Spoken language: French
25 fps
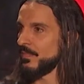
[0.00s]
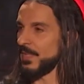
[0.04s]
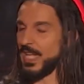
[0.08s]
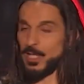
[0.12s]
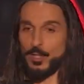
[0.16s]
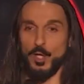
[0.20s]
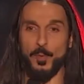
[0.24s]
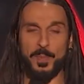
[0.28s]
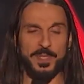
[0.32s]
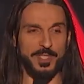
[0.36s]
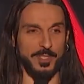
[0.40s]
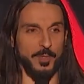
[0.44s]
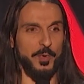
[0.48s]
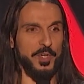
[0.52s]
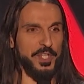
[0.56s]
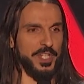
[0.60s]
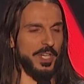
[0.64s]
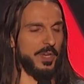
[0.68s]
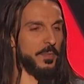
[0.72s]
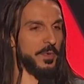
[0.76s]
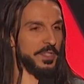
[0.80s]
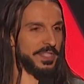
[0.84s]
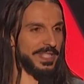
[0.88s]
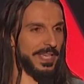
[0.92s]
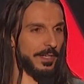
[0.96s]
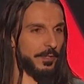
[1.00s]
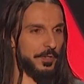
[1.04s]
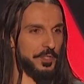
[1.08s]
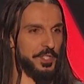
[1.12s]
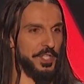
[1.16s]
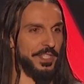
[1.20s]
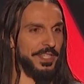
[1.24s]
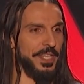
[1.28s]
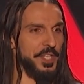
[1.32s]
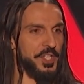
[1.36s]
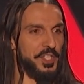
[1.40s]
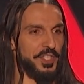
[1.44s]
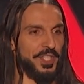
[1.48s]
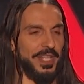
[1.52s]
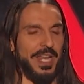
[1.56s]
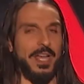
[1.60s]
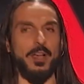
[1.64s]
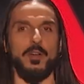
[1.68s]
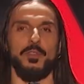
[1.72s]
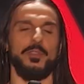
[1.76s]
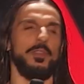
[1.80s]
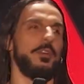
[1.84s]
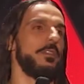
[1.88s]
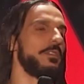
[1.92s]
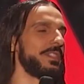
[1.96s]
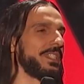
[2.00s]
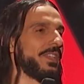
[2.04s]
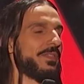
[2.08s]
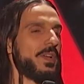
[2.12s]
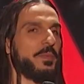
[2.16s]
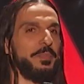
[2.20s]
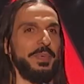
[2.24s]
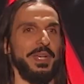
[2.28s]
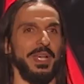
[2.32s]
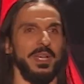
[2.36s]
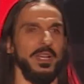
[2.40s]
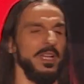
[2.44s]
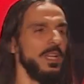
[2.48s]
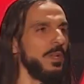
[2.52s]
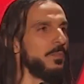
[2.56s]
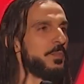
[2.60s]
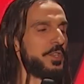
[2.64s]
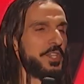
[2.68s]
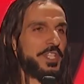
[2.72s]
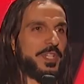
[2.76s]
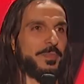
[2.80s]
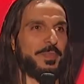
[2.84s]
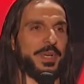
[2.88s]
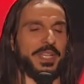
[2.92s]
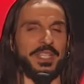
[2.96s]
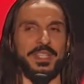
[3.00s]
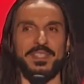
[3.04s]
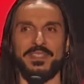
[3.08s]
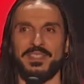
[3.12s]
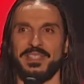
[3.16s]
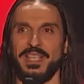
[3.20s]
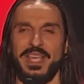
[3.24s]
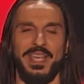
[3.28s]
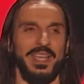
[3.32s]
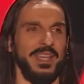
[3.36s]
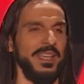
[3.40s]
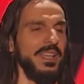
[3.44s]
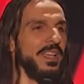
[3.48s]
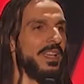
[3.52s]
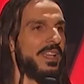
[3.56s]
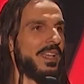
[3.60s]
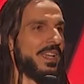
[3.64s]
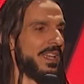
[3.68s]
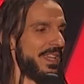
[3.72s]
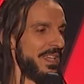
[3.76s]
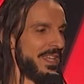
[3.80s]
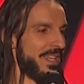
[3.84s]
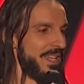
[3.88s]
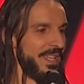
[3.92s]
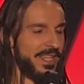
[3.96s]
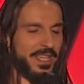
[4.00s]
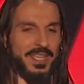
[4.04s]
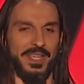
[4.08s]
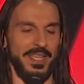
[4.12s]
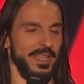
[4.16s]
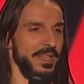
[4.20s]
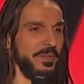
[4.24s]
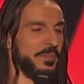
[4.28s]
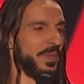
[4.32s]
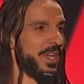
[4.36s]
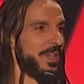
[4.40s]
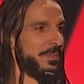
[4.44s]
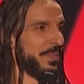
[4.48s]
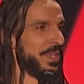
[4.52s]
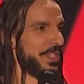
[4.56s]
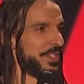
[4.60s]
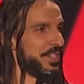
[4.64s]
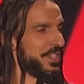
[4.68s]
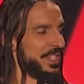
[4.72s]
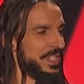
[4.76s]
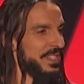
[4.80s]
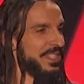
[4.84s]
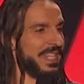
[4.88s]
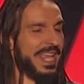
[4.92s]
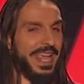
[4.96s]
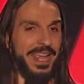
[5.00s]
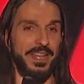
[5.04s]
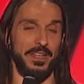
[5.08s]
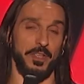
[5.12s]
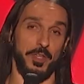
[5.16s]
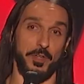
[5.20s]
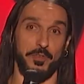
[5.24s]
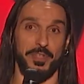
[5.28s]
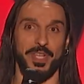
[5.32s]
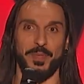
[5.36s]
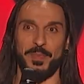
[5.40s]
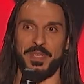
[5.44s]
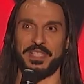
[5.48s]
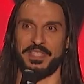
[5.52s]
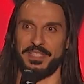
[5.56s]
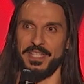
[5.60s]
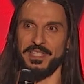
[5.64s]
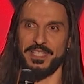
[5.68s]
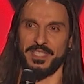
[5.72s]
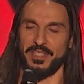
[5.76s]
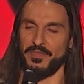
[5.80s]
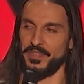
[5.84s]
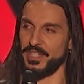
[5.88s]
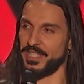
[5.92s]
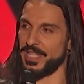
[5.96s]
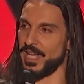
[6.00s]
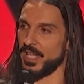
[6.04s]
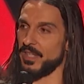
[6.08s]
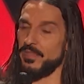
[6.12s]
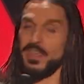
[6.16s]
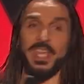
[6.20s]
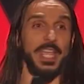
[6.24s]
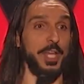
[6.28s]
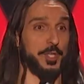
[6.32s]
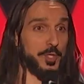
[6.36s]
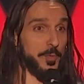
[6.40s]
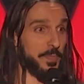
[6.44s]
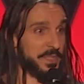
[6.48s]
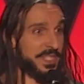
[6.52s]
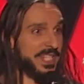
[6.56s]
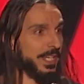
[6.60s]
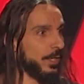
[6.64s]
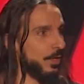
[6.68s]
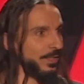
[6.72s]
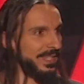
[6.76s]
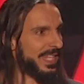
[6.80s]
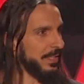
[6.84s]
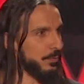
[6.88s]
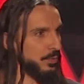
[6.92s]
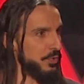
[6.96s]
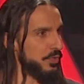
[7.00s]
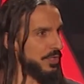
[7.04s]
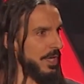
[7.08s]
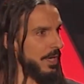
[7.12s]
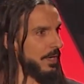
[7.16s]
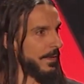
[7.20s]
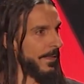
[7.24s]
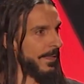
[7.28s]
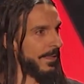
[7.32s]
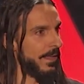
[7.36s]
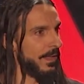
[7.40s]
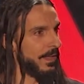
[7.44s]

Et deux, parce que moi j'ai commencé à cogiter, j'étais là, non, ça va pas, moi je sais pas qui c'est, elle euh, me ramène chez elle, une MST c'est vite arrivé. Et je psychotais tout seul.